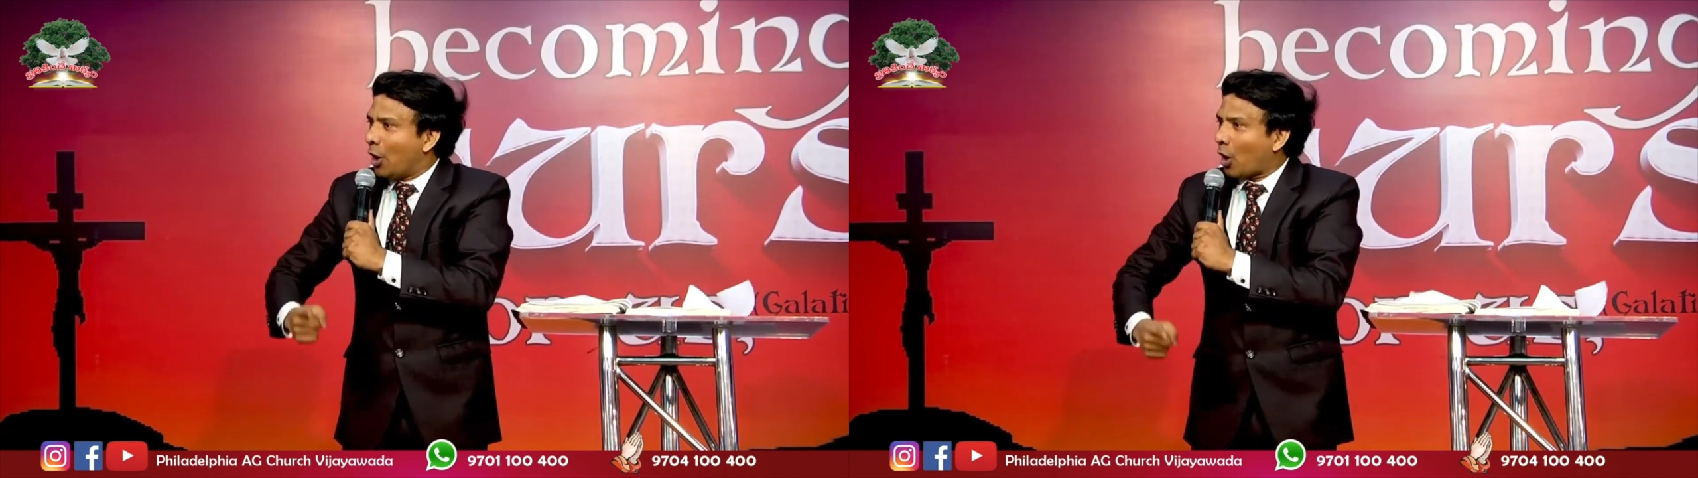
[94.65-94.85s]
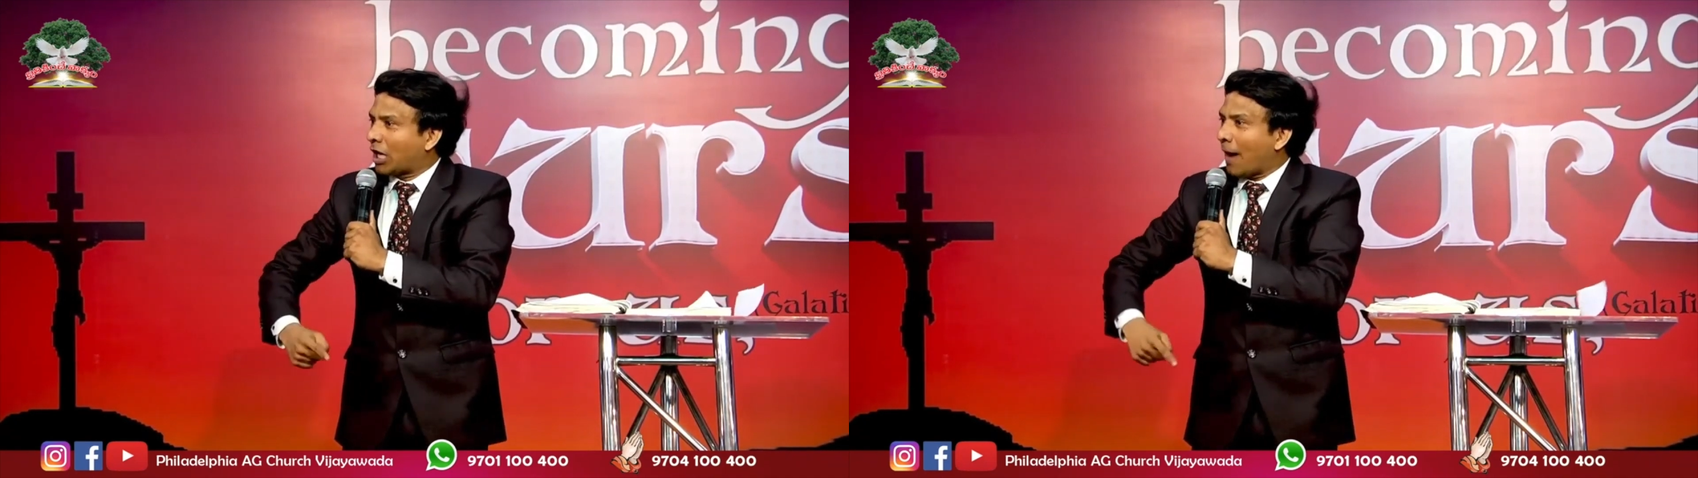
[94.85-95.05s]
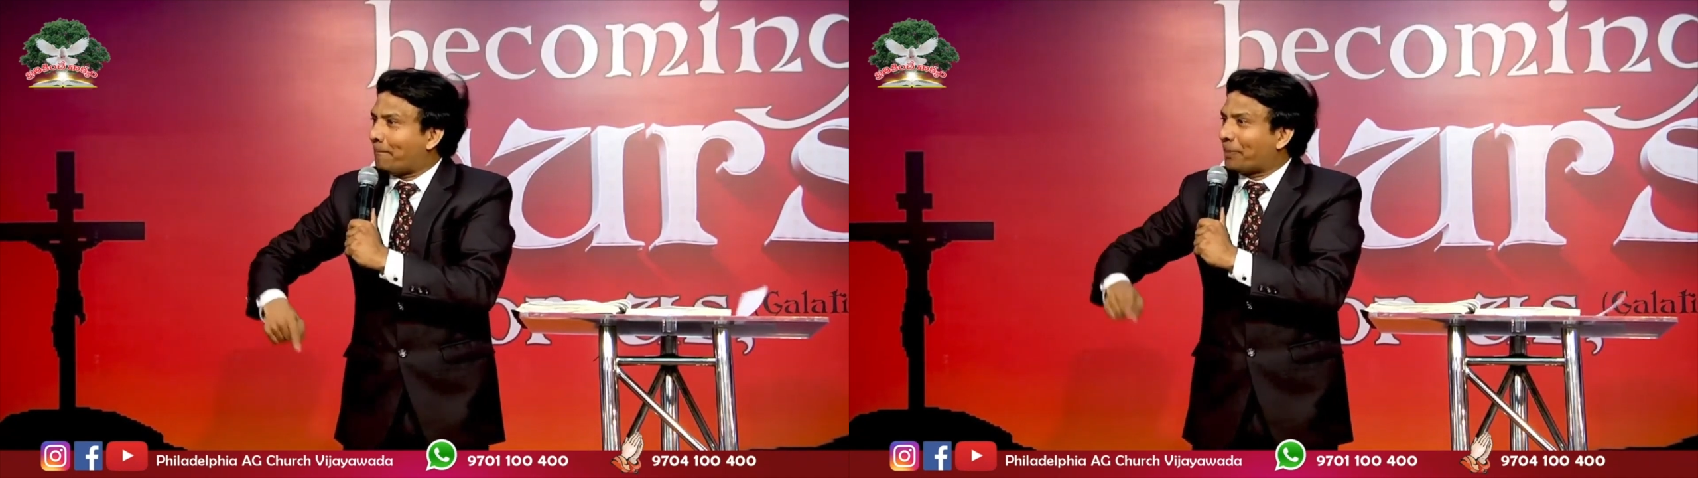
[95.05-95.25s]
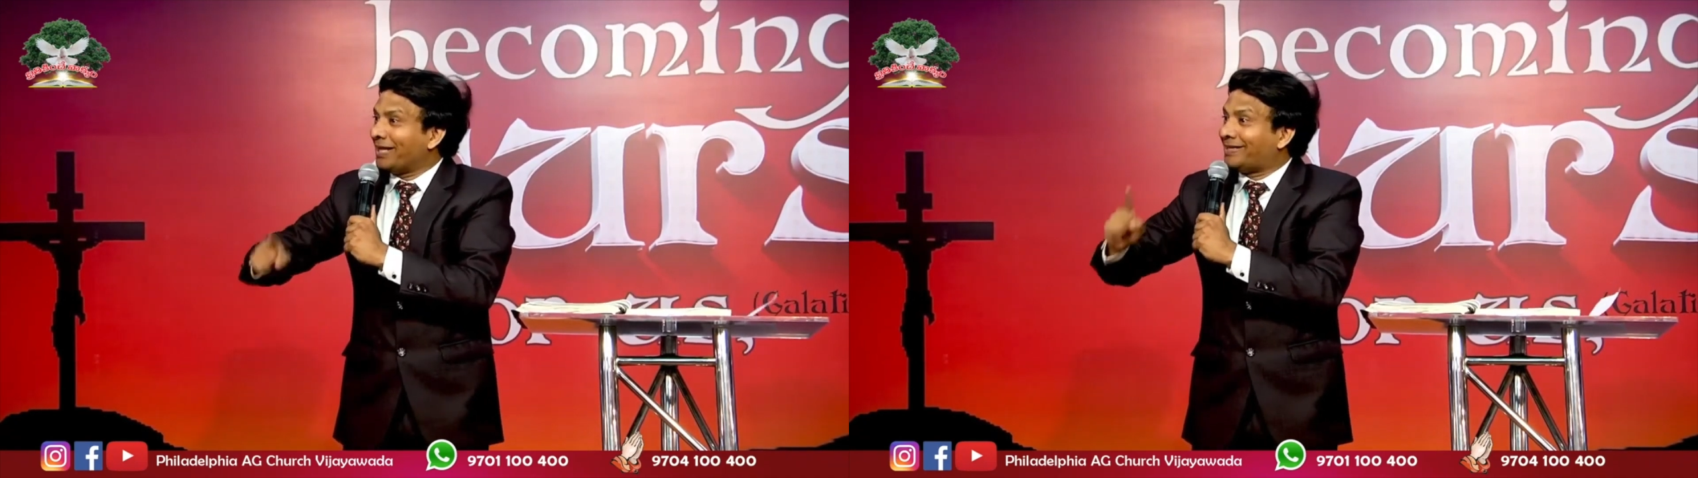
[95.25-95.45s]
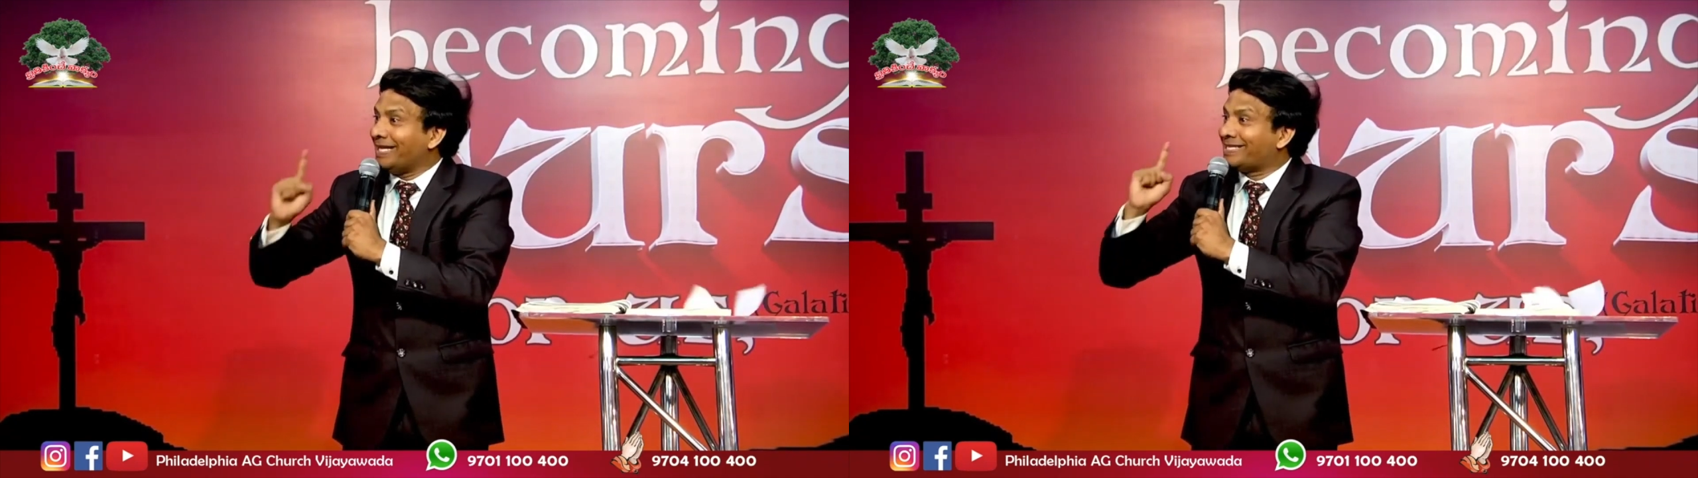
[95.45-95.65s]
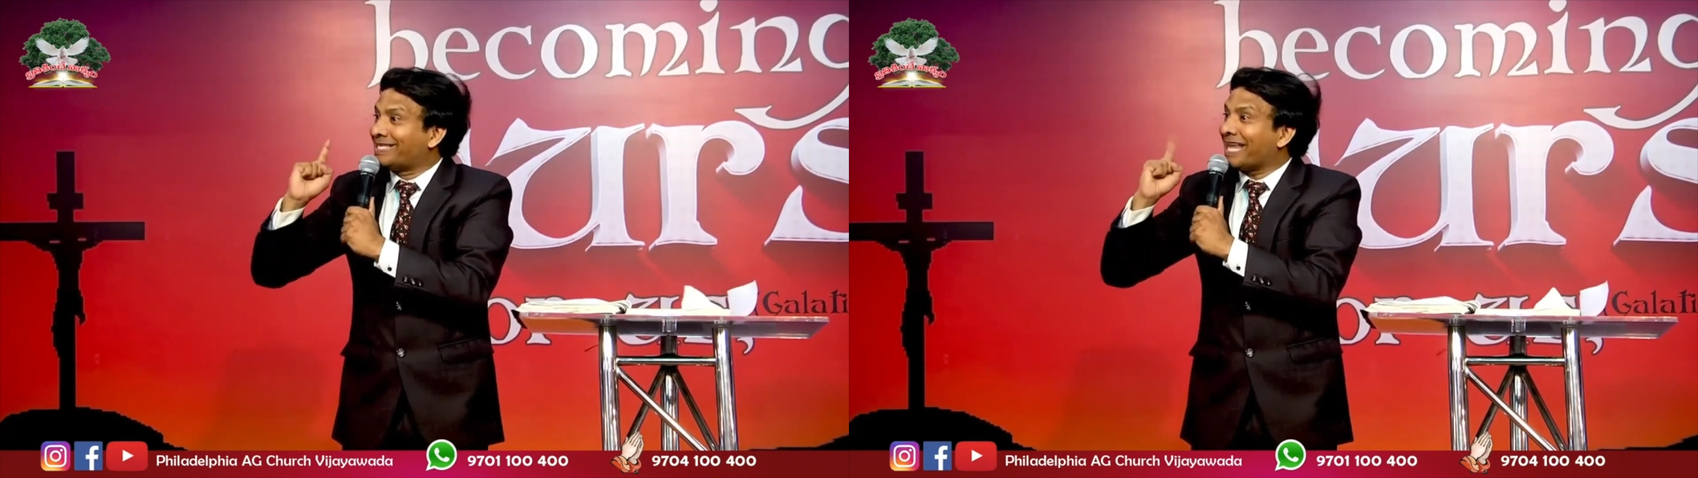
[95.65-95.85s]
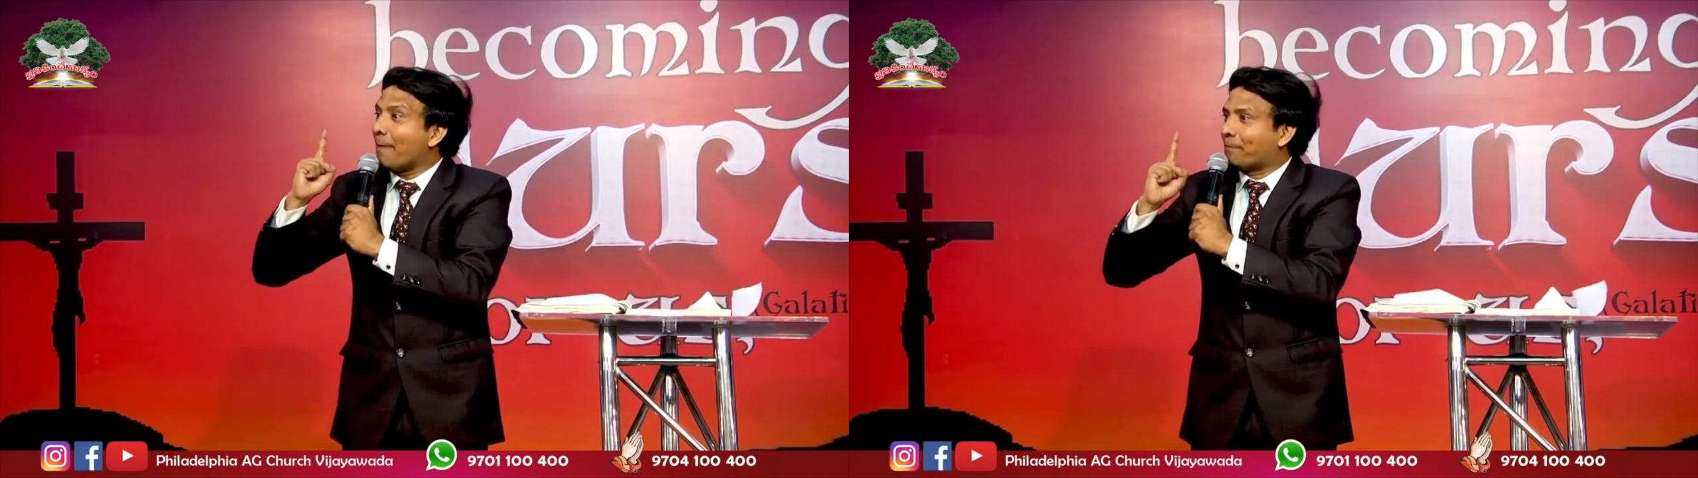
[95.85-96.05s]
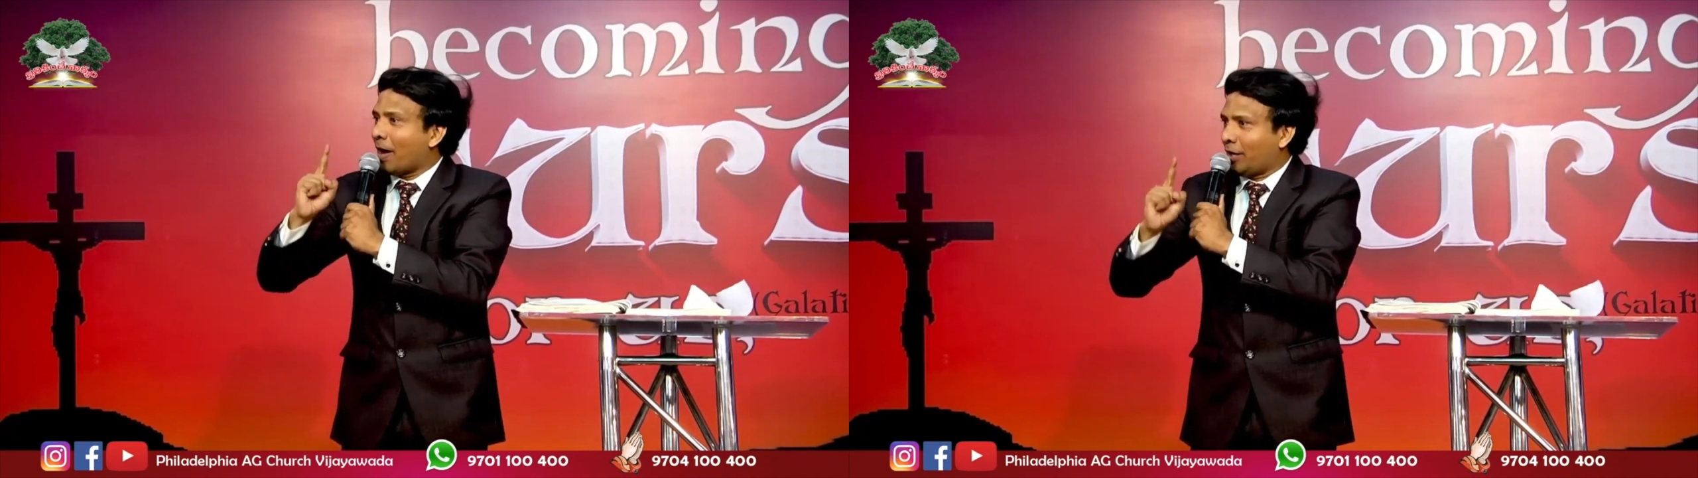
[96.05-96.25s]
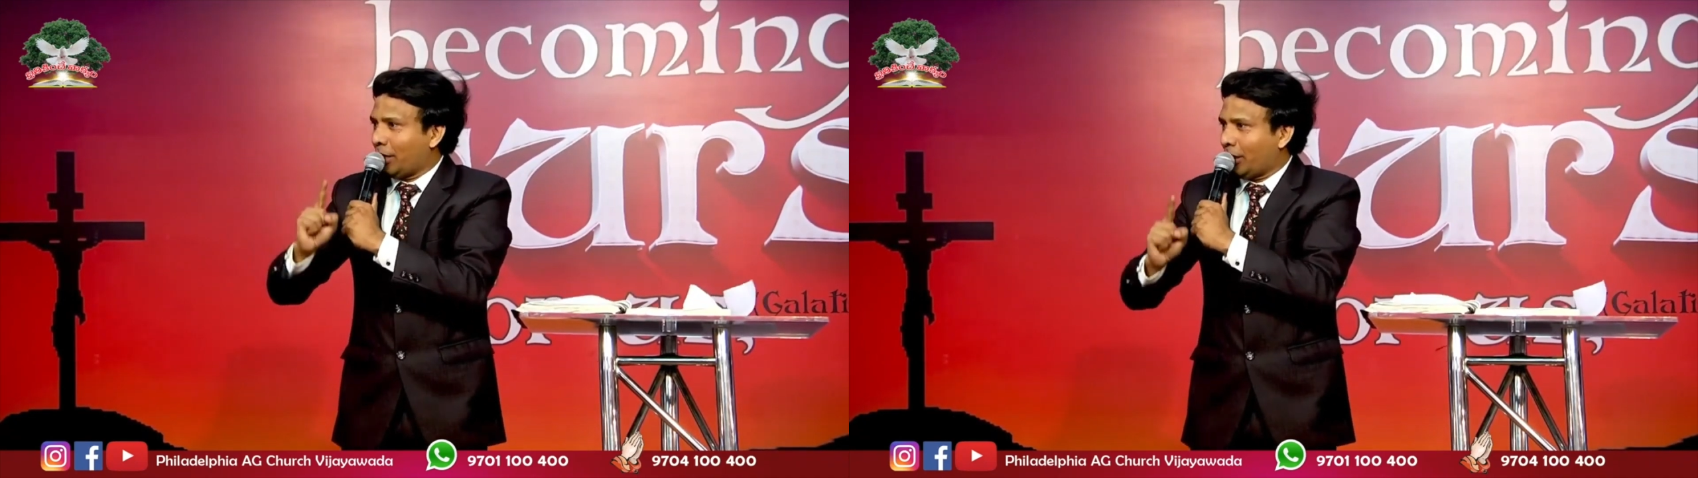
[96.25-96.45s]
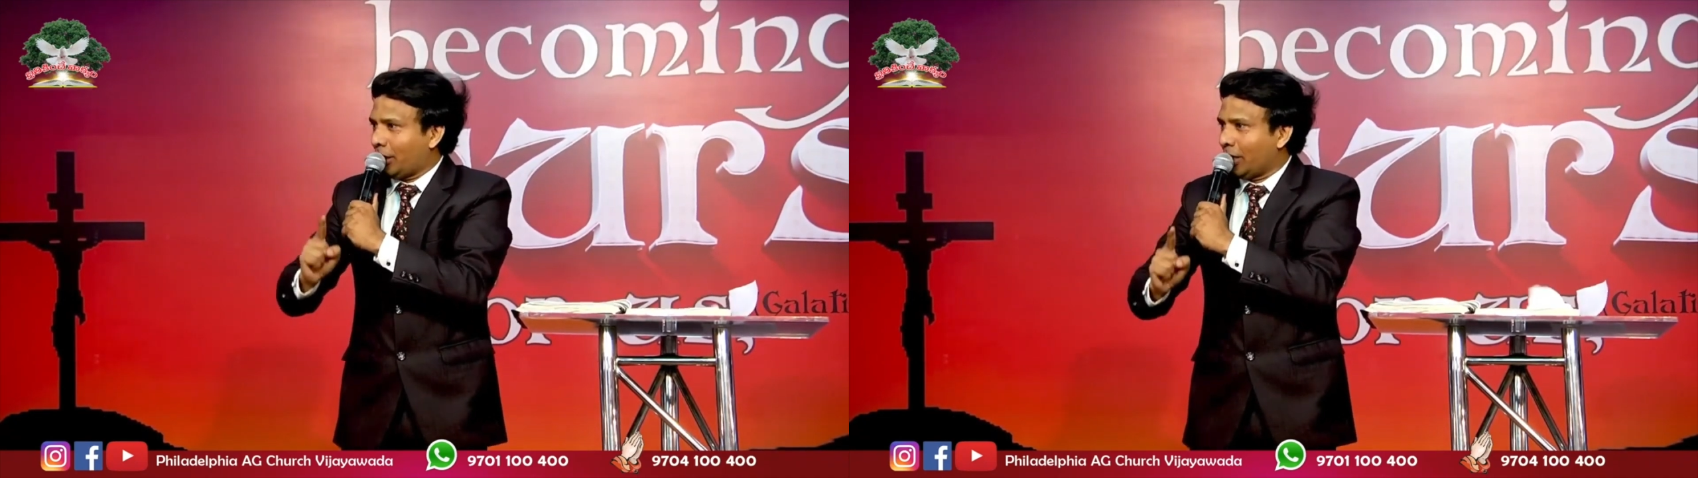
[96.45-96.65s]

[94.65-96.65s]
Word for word: యొక్క ప్రతి శాపాన్ని